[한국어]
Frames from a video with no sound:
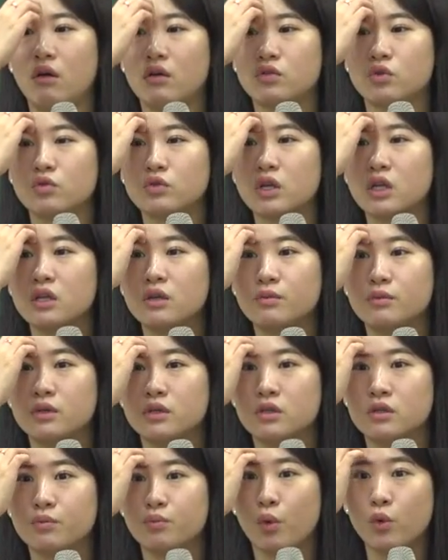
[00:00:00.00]

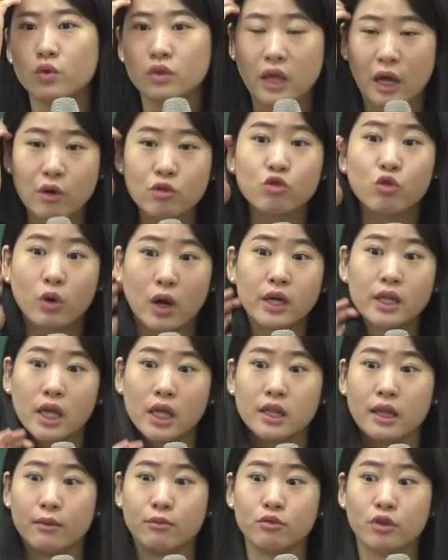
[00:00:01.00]
전도사님은 본타운으로 가야
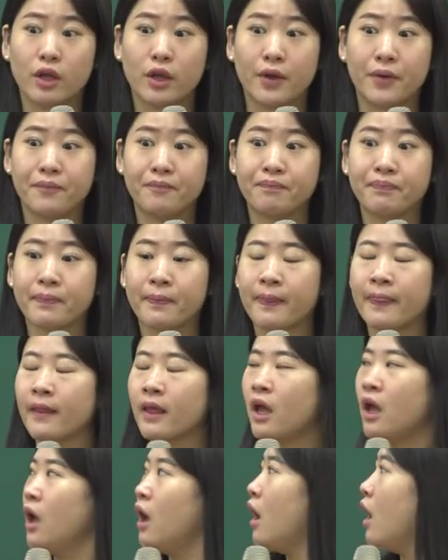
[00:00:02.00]
되기 때문에
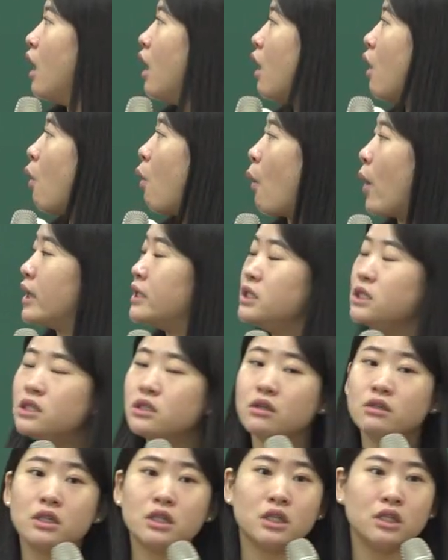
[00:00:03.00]

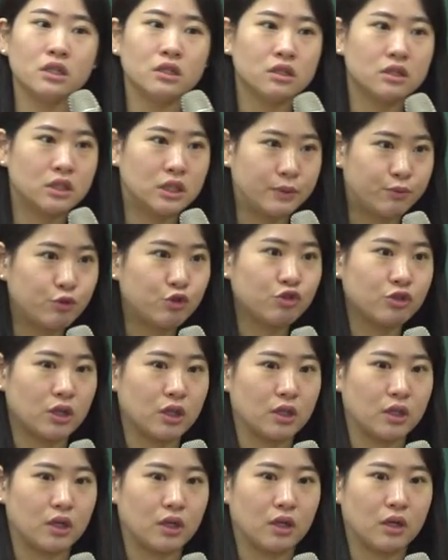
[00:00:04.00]
완전히
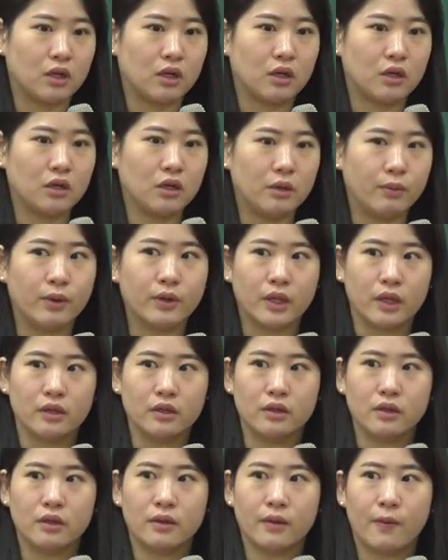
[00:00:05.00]
집중한다.
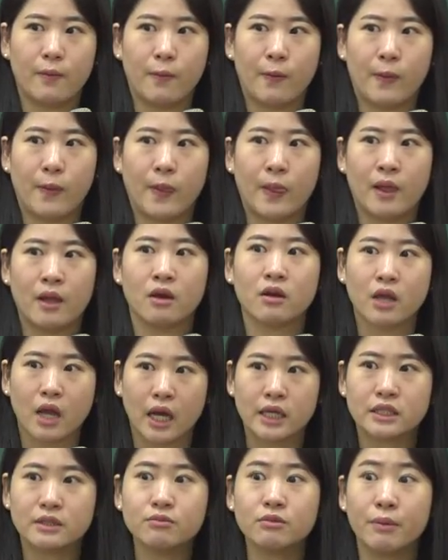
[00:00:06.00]
이번에는 이렇게
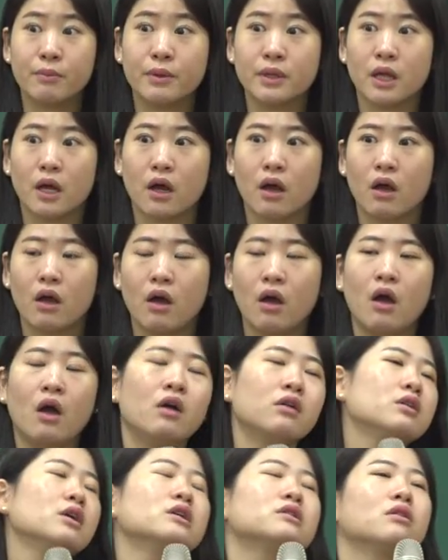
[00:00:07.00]
가시면 됩니다.
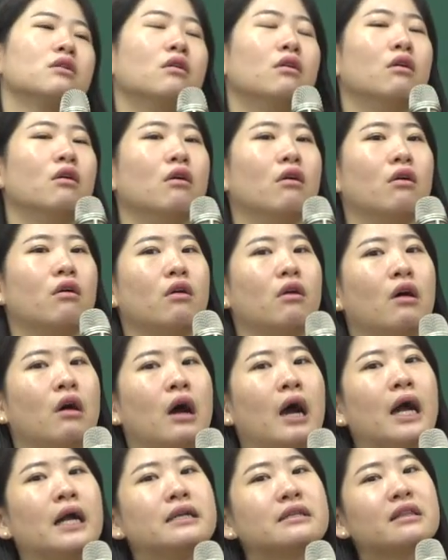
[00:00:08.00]
그래서
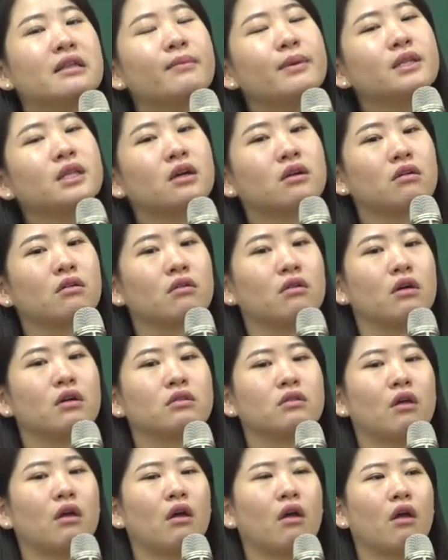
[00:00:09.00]
할 때마다 그런 것
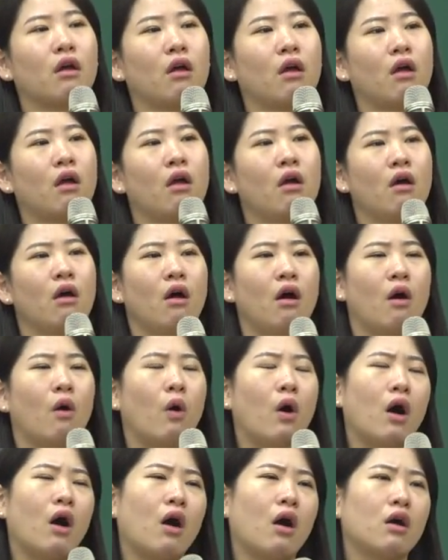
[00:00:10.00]
같아.
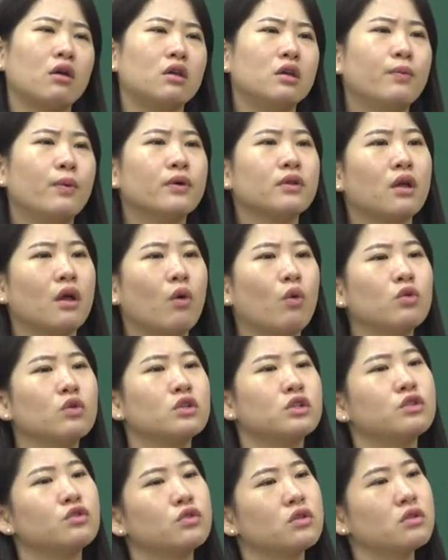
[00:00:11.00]
와 이번에 오늘
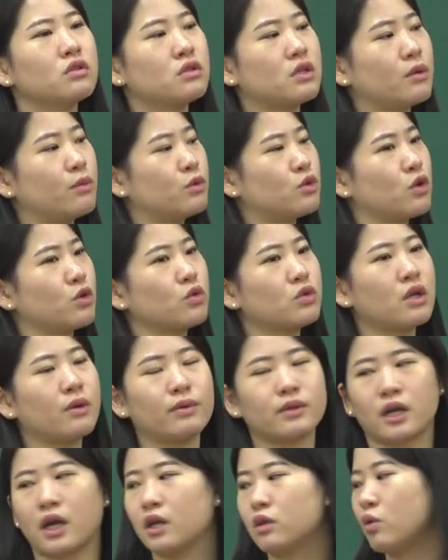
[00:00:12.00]
신수현 선생님이
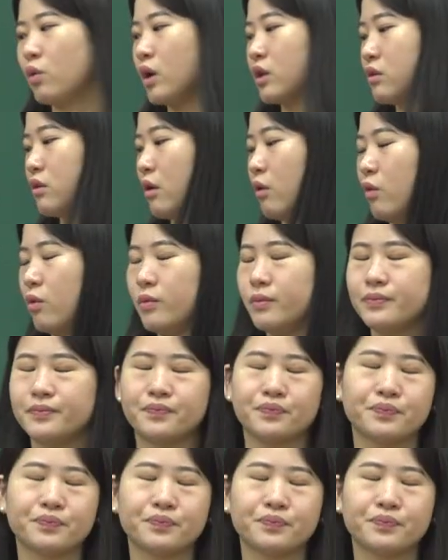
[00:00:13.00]
전도사님한테 카톡 왔더라고.